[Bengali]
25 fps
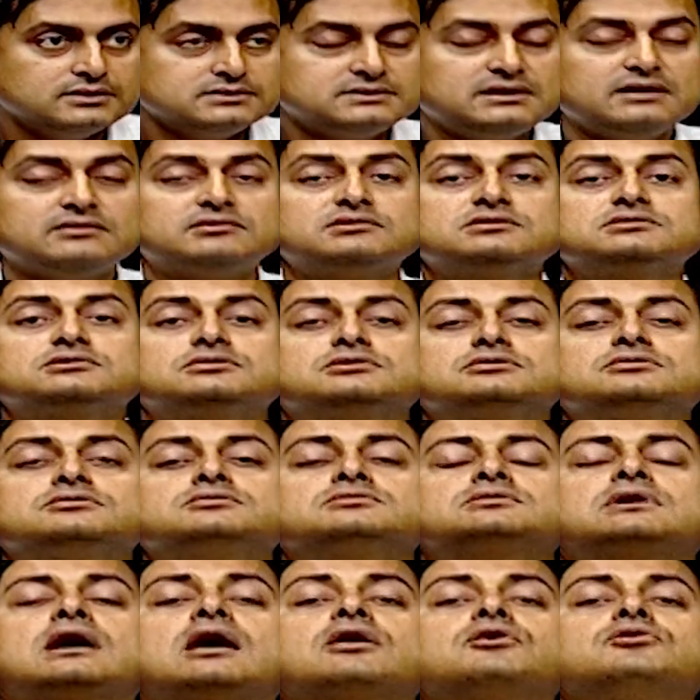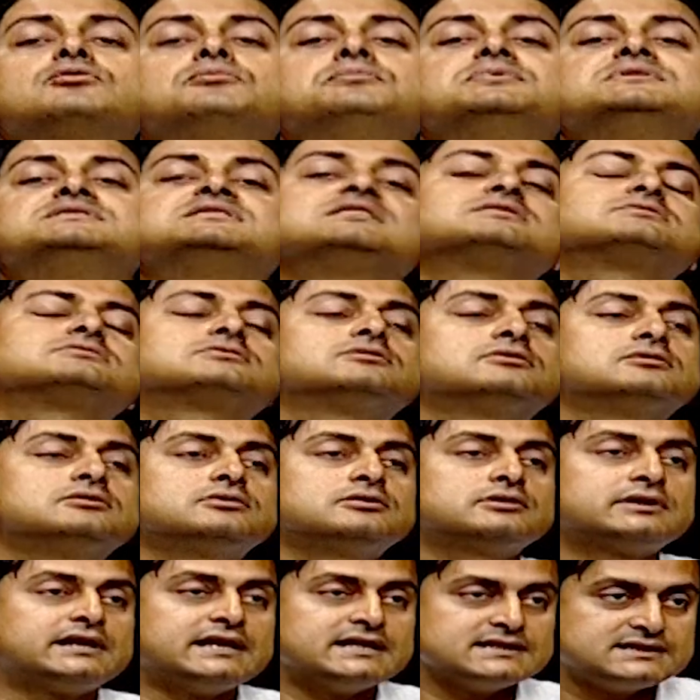যেমন ধরুন কারোর বিশেষ কোনো
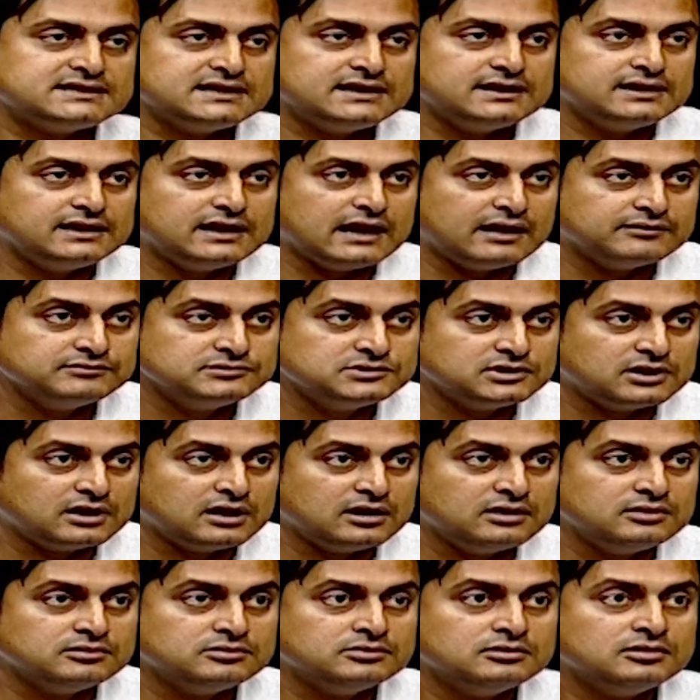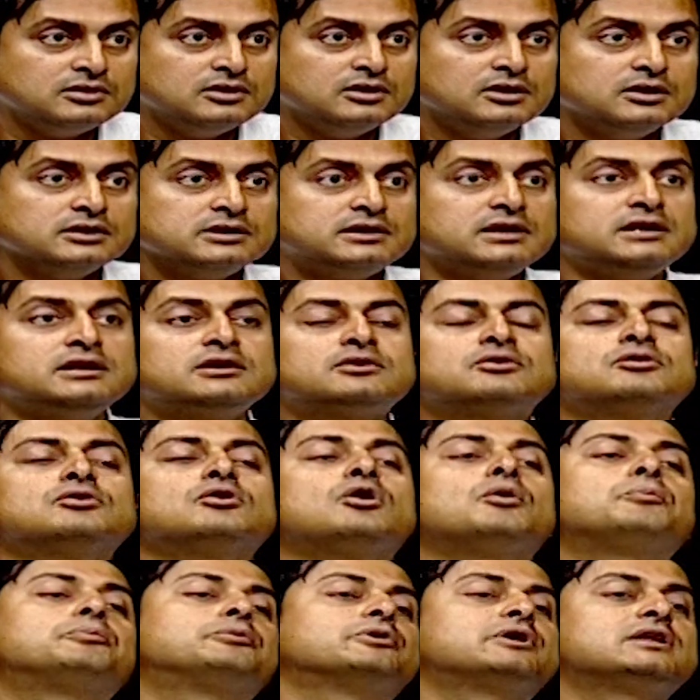কেসে নাম জড়ালো তিনি কোনো
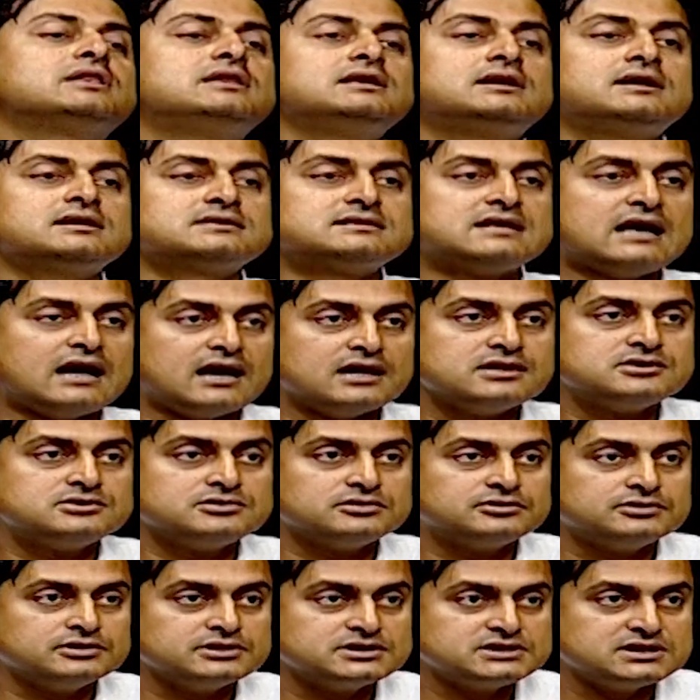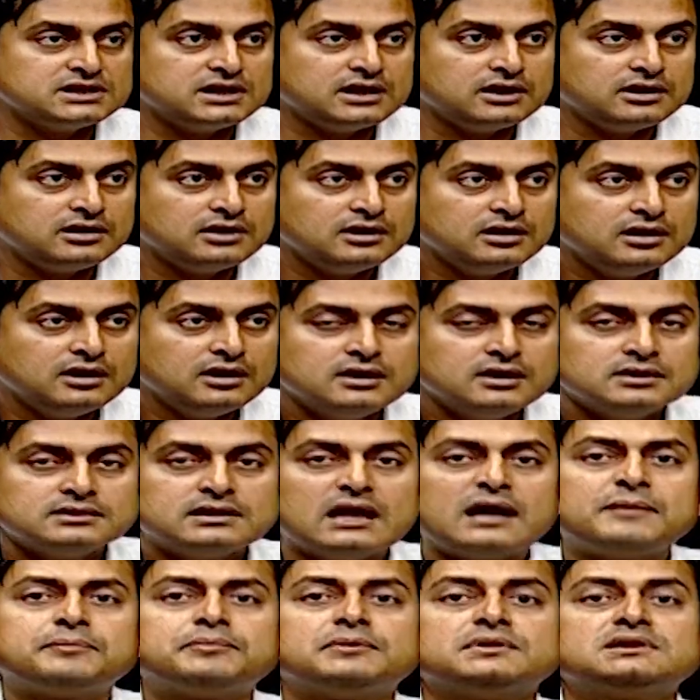অপরাধীকে সাহায্য করেছিলেন
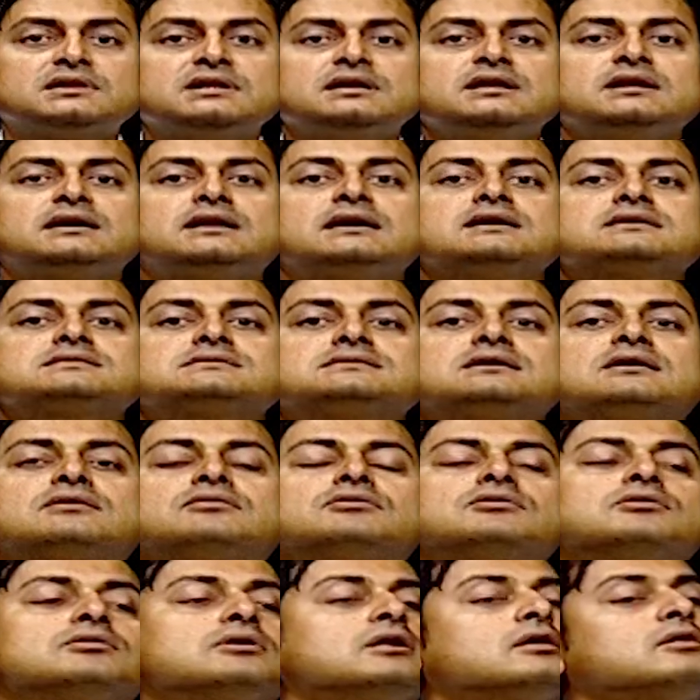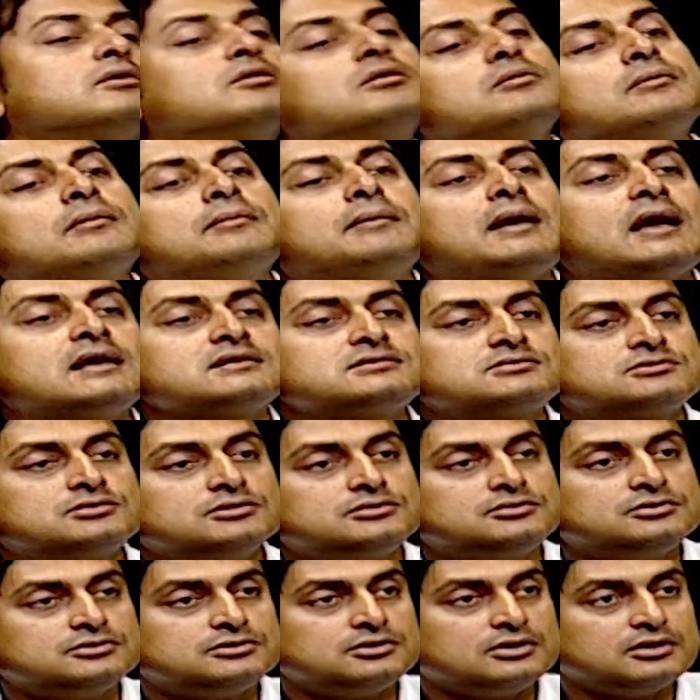তারপর তিনি কেসটা কোনো না কোনোভাবে
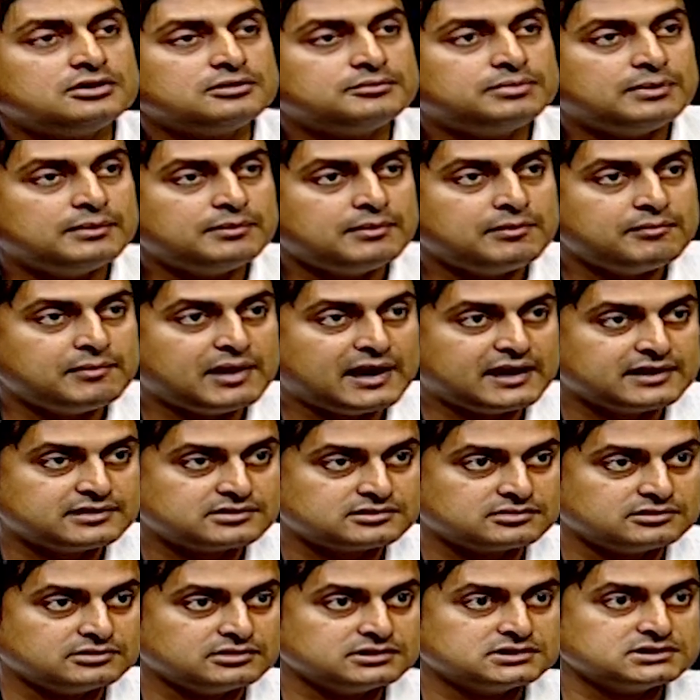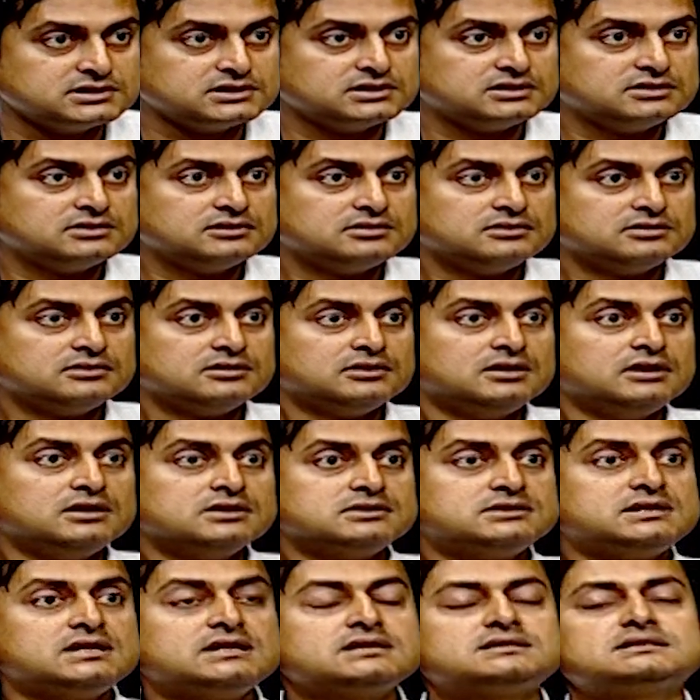আশ্চর্যজনকভাবে ম্যানেজ করেছেন
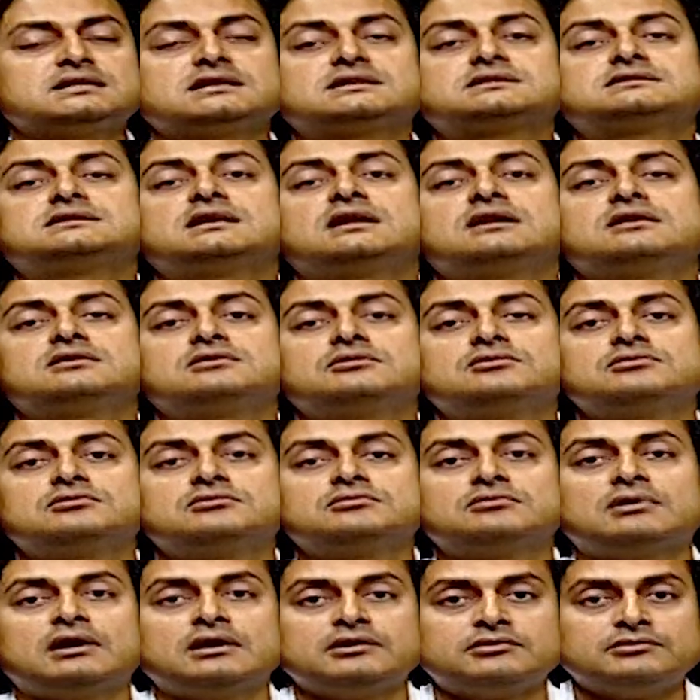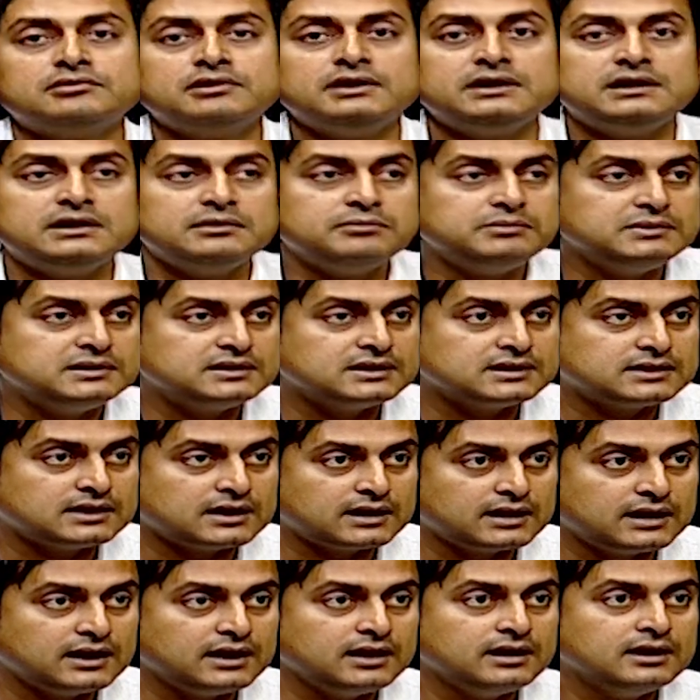যে সেকশানে ধরুন ওয়ান টোয়েন্টি বিতে
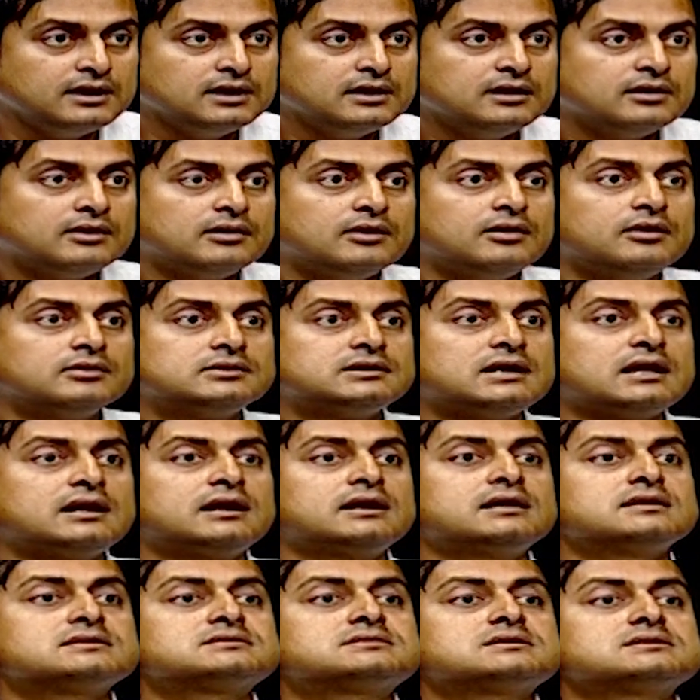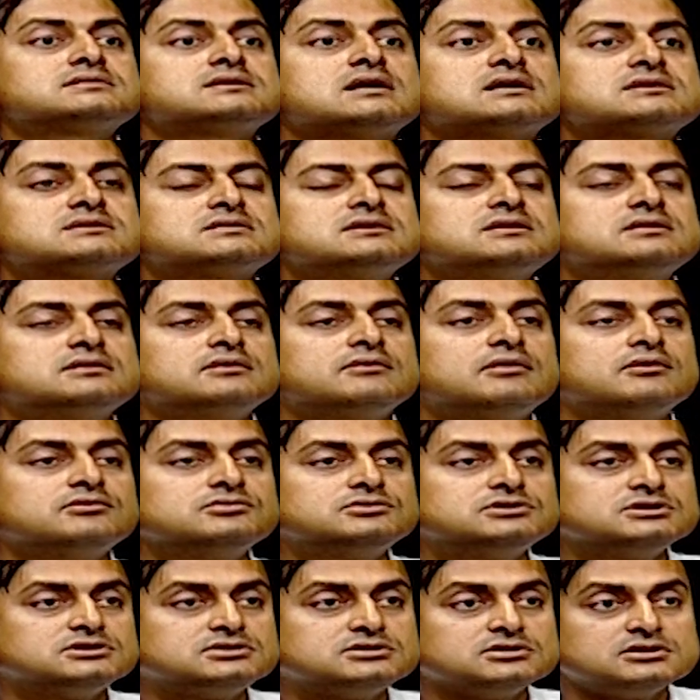তাকে হ্যাঁ, তার এগেনস্টে চার্জশিট দেওয়া
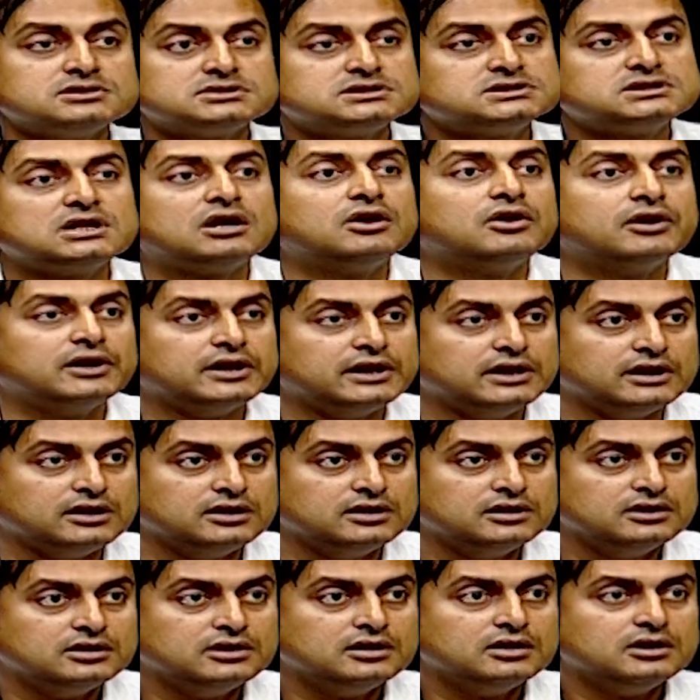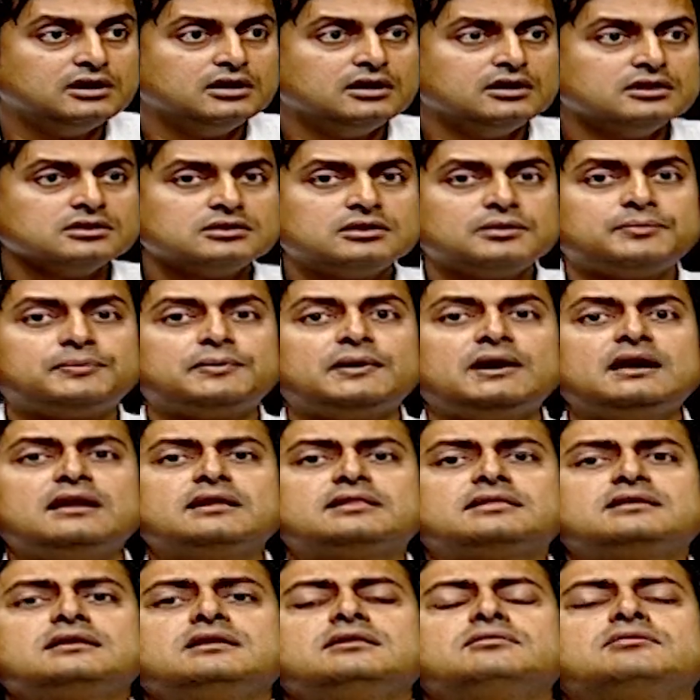উচিত ছিল সেটা হয়নি তো ফলে
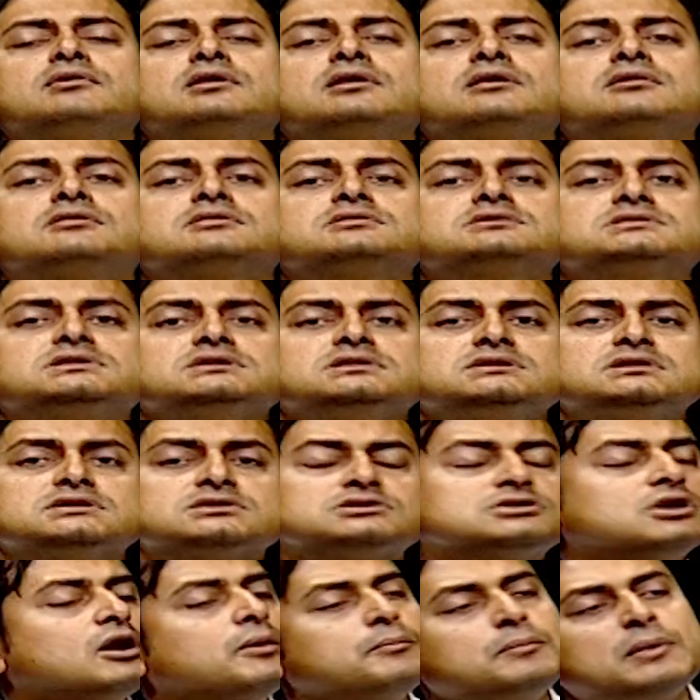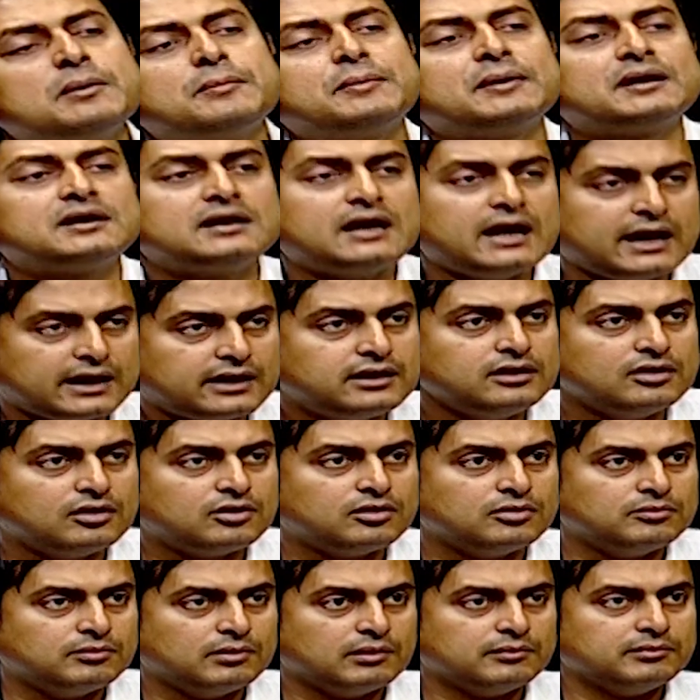তিনি মনে করছেন যে সব ব্যাপারটা একই
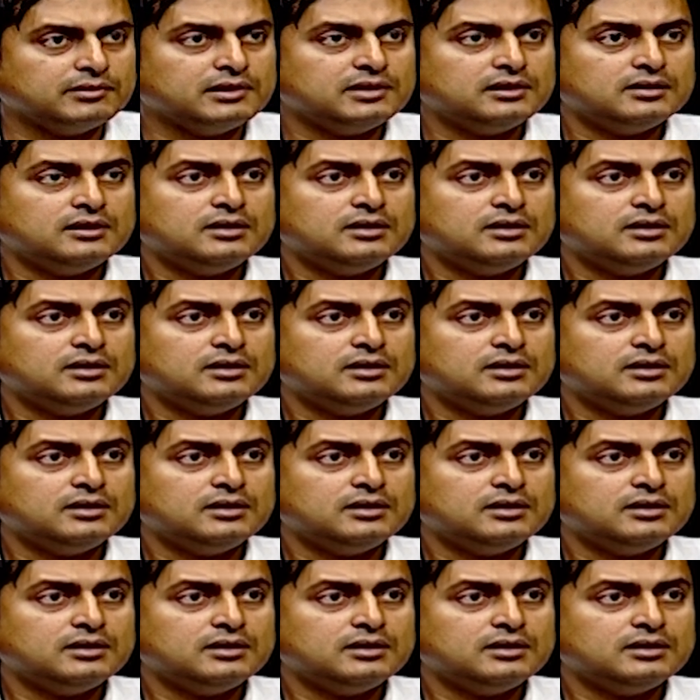রকম হবে